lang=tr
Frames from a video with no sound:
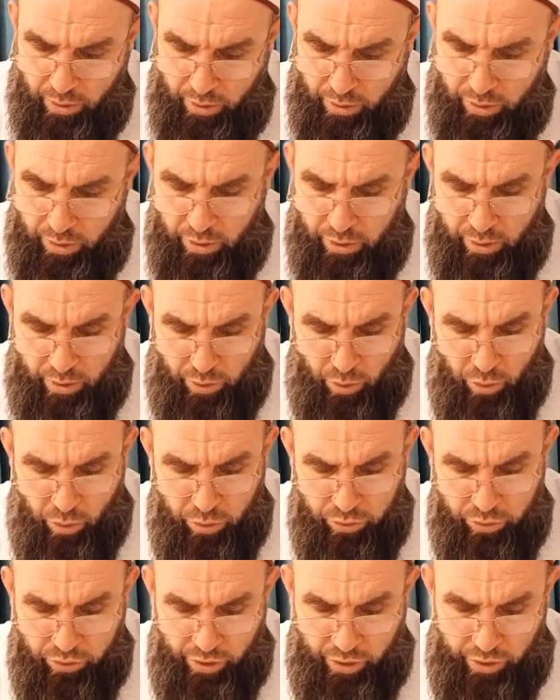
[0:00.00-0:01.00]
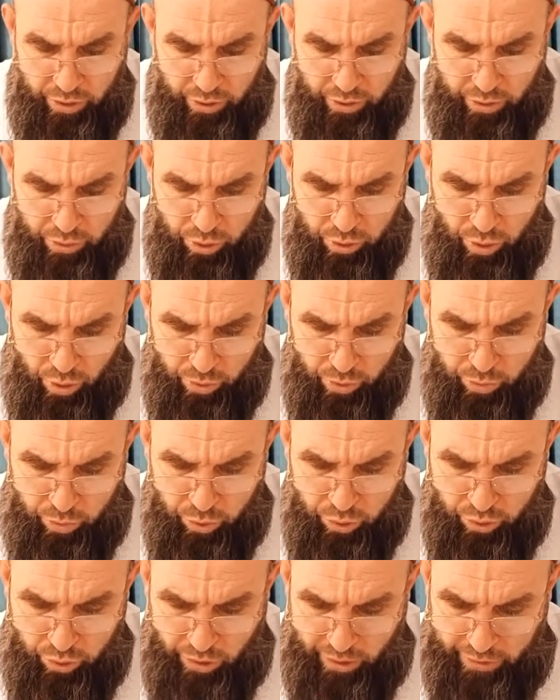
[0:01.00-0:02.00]
10 üzeri
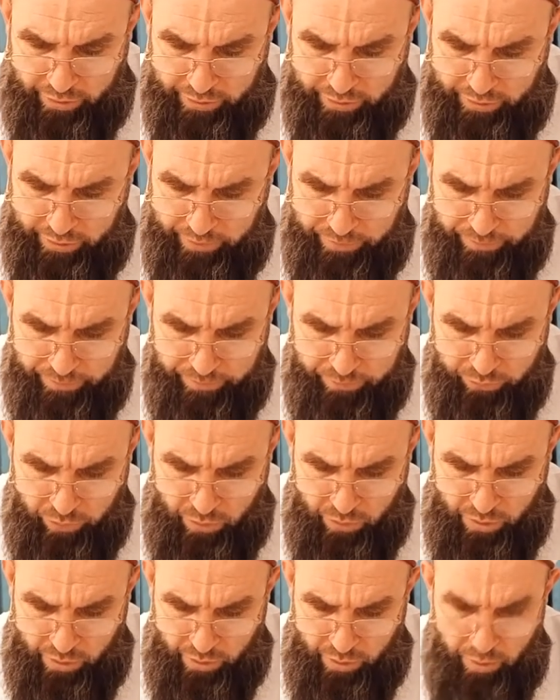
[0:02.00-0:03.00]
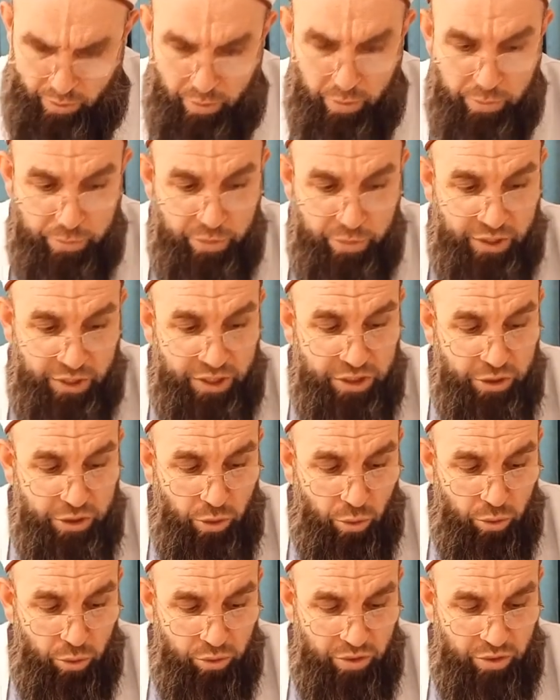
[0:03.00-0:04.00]
4,5 aldı. Bir kişi
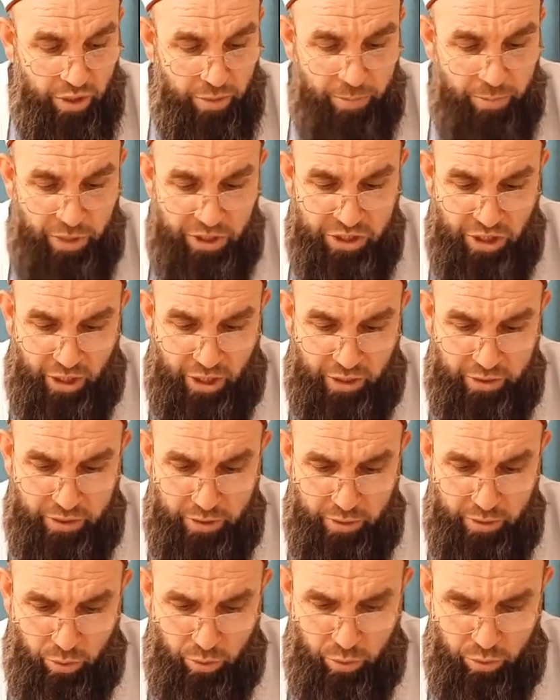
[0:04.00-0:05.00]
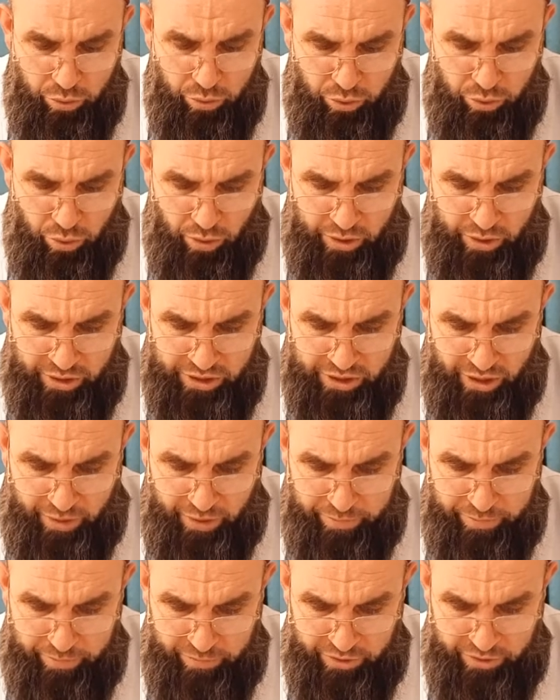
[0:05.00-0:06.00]
10 üzeri 5 aldı. Onu
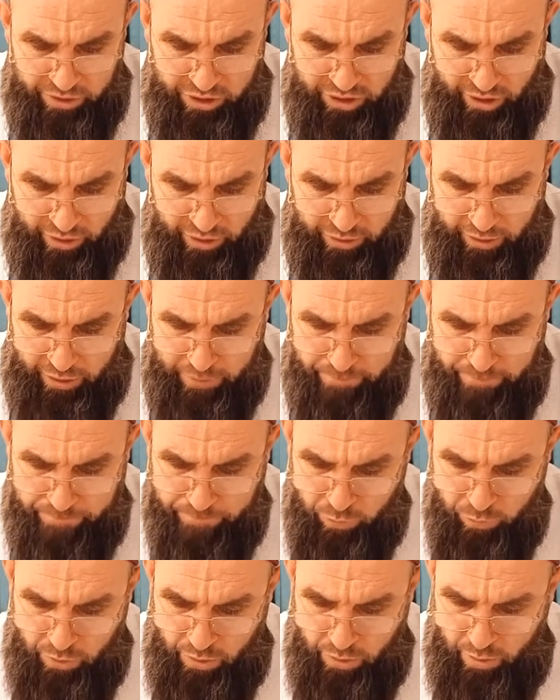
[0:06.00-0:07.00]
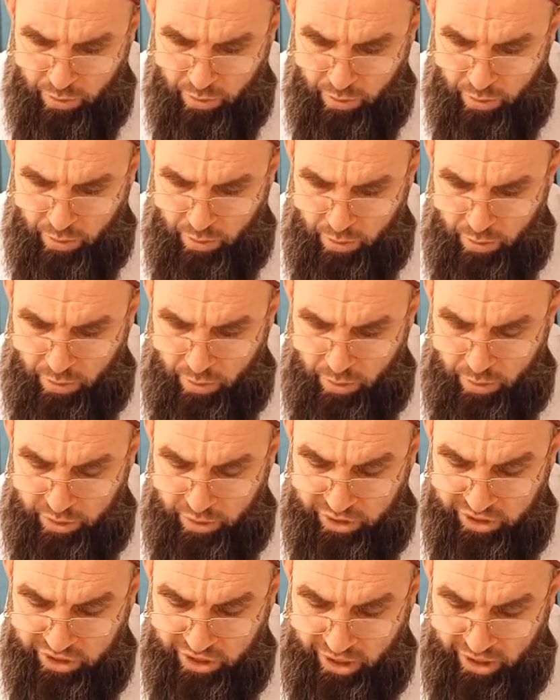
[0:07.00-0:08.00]
söyleyeceğim inşallah.
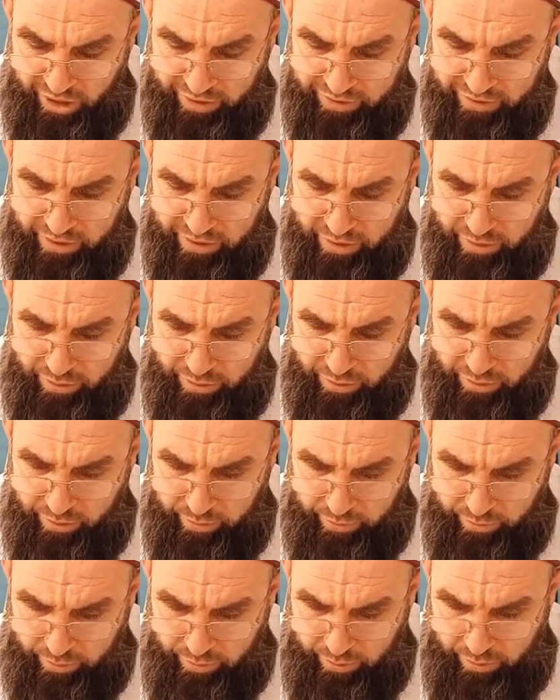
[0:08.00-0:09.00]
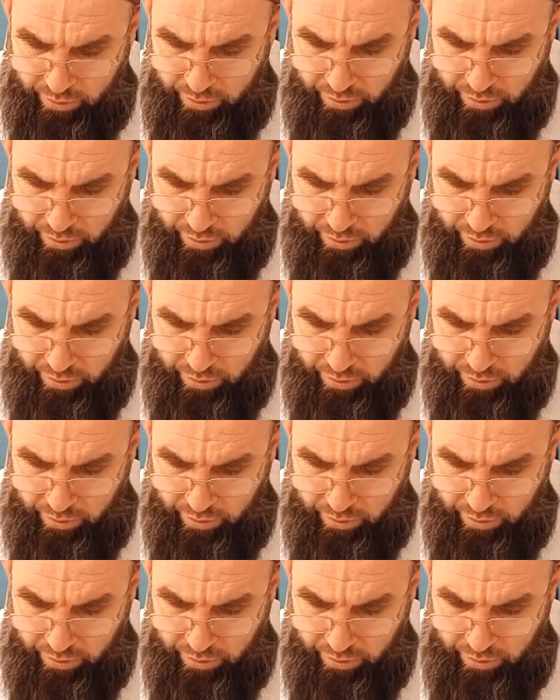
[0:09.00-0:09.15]
Yasin e,